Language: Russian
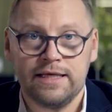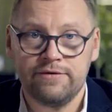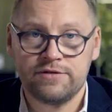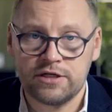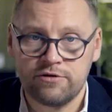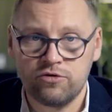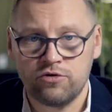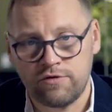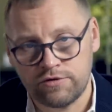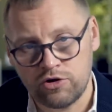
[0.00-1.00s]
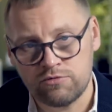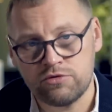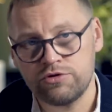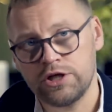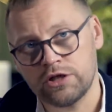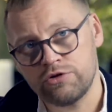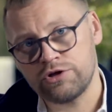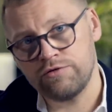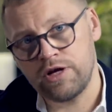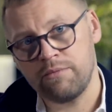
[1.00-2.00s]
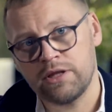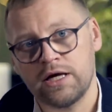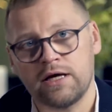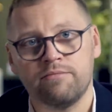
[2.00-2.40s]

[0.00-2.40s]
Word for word: И все равно во втором случае это очень временная